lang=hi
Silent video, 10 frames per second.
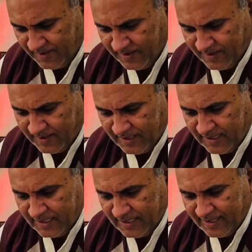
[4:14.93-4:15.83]
मुझे वैसे
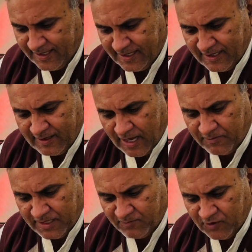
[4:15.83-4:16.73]
जाती है यार
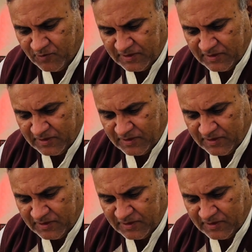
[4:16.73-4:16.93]
बेटा मुझे तो